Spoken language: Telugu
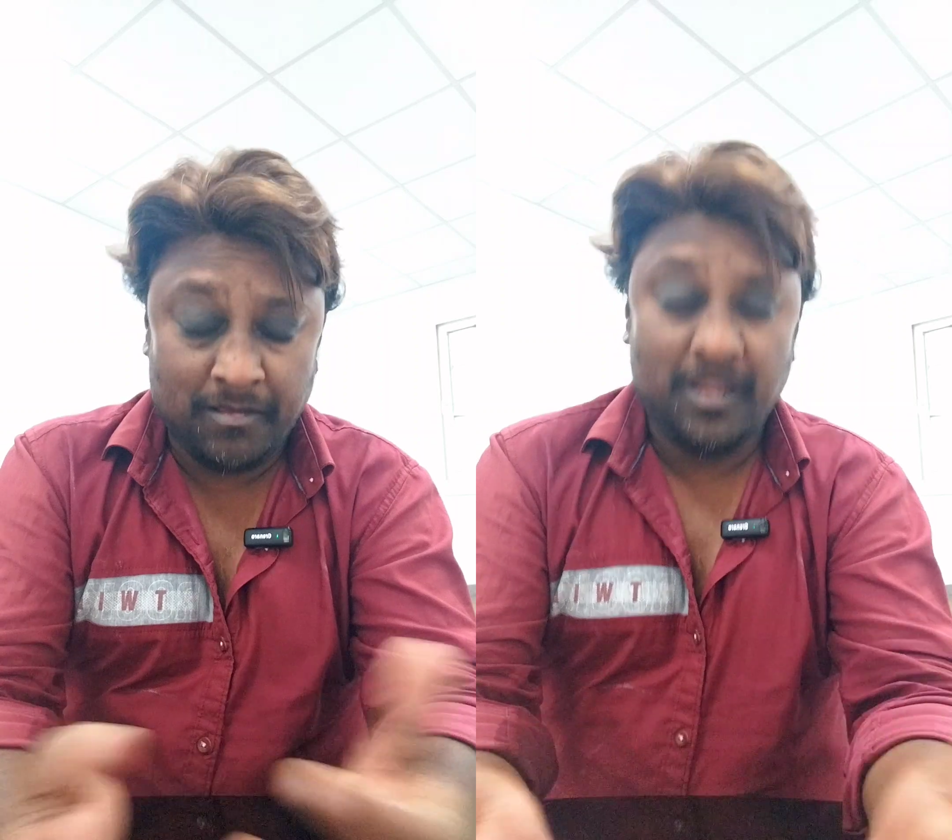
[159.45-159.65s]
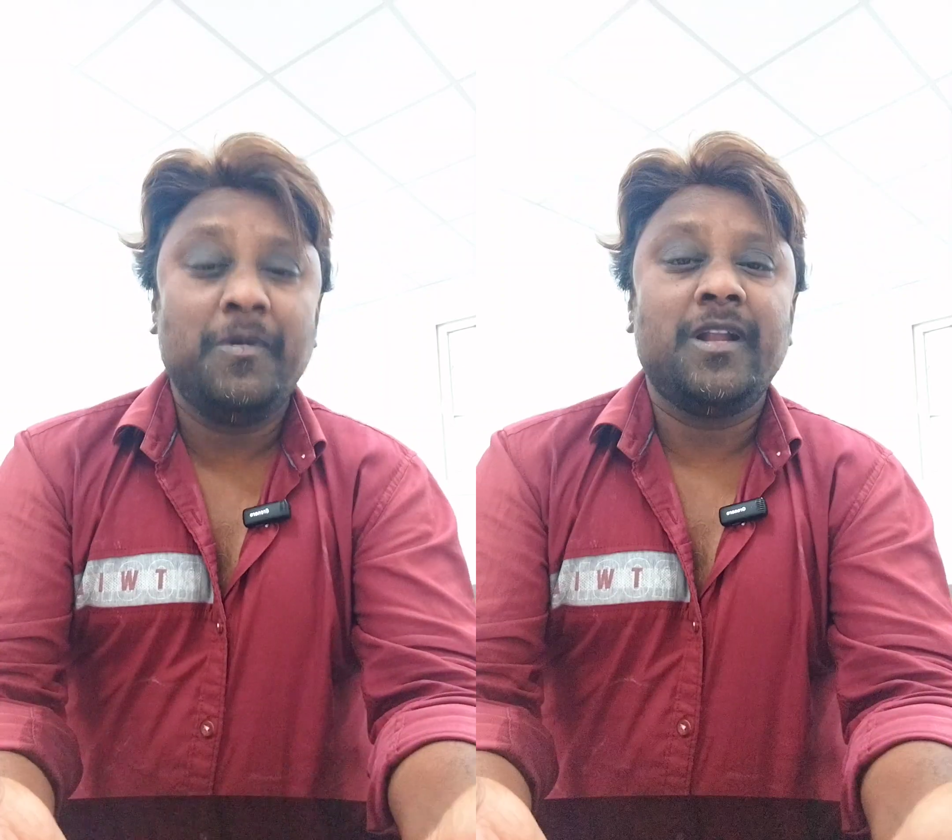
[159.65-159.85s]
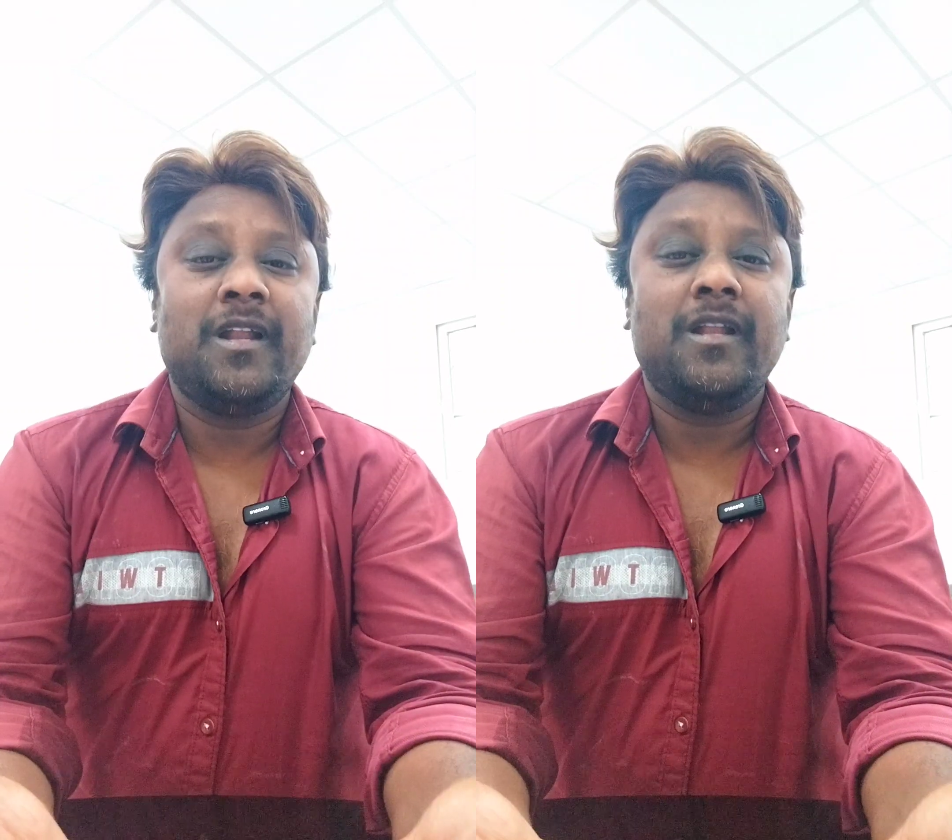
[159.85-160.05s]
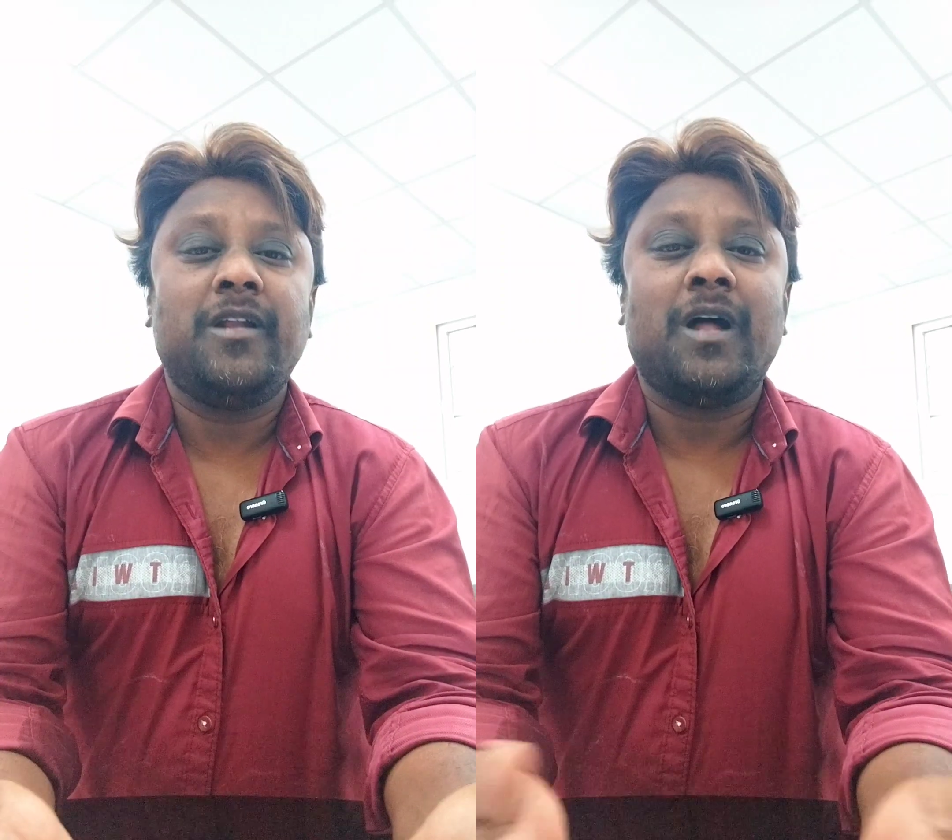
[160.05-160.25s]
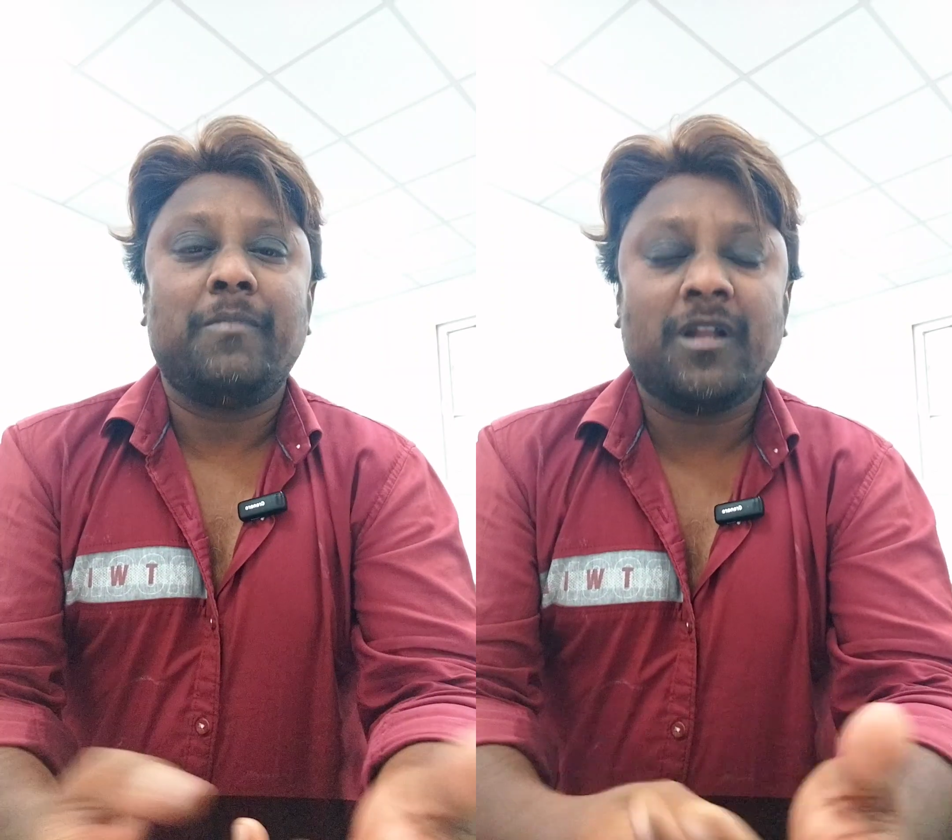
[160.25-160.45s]
సీబీఎన్ అనే
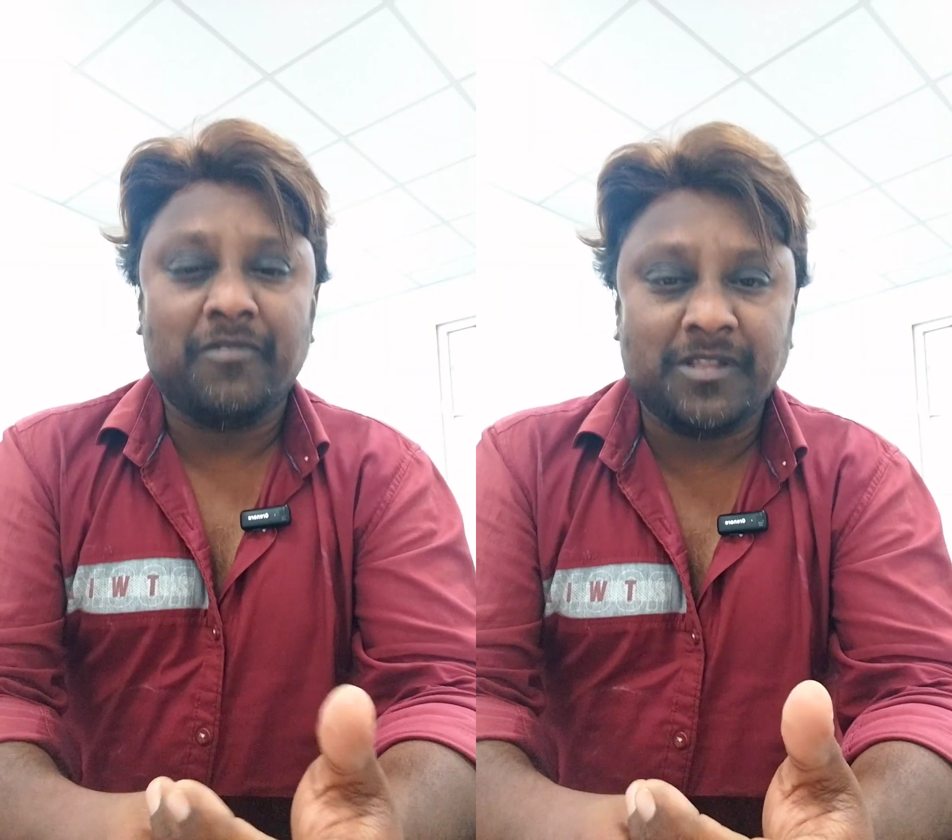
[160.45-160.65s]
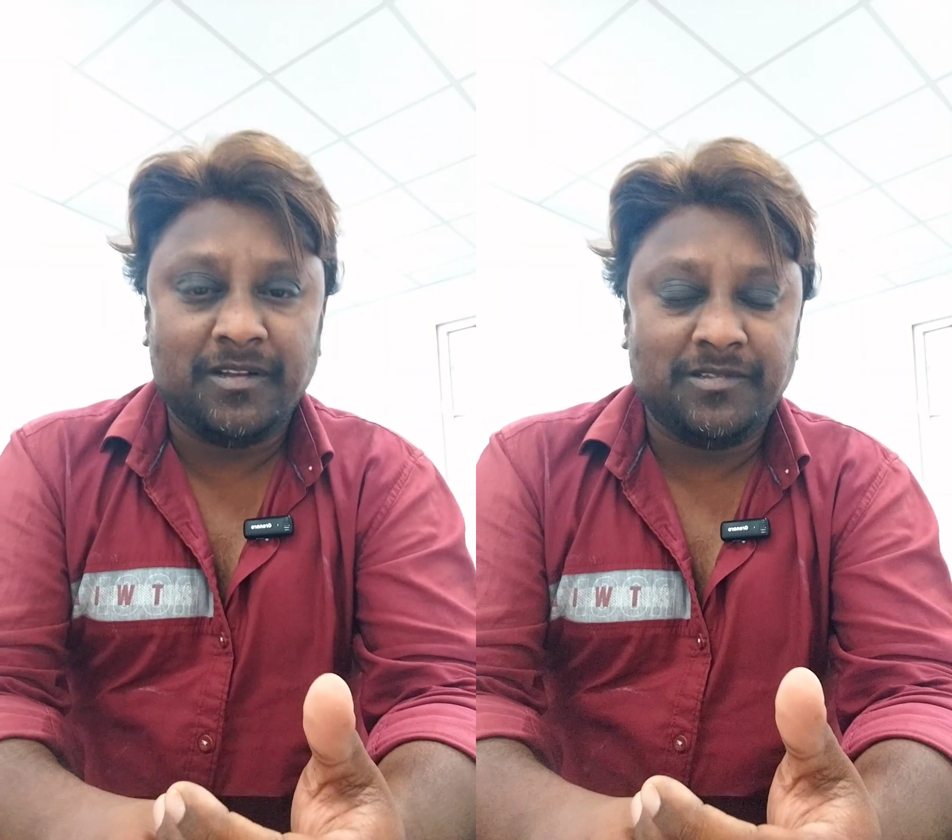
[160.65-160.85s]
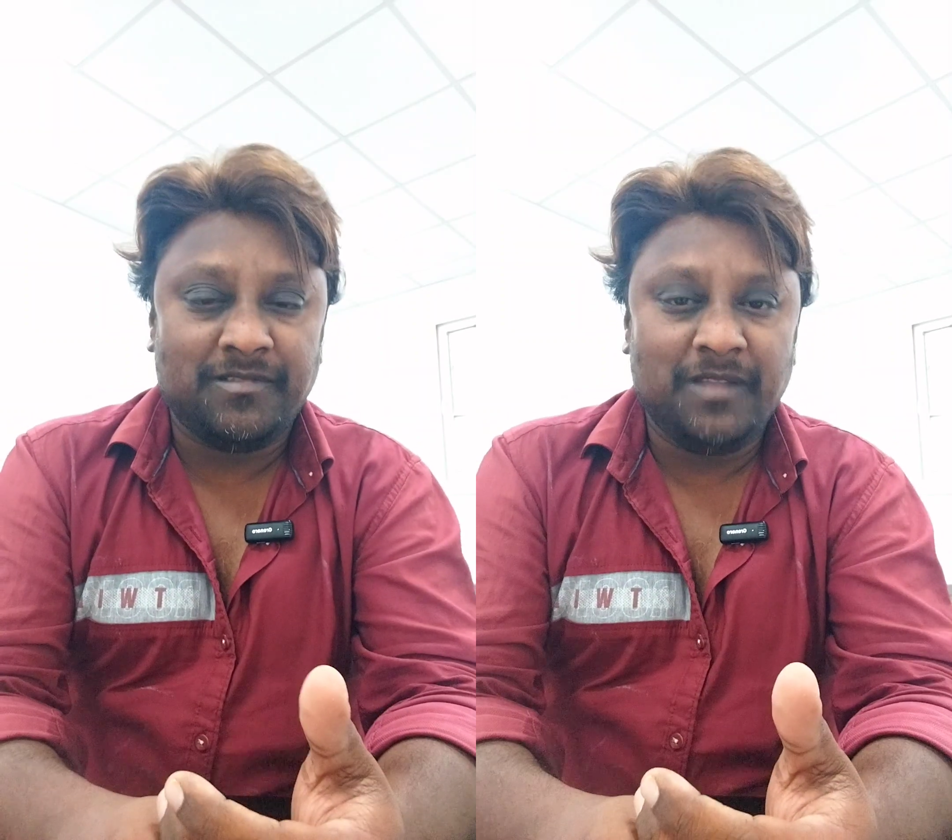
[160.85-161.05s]
నేను అమరావతి నుంచి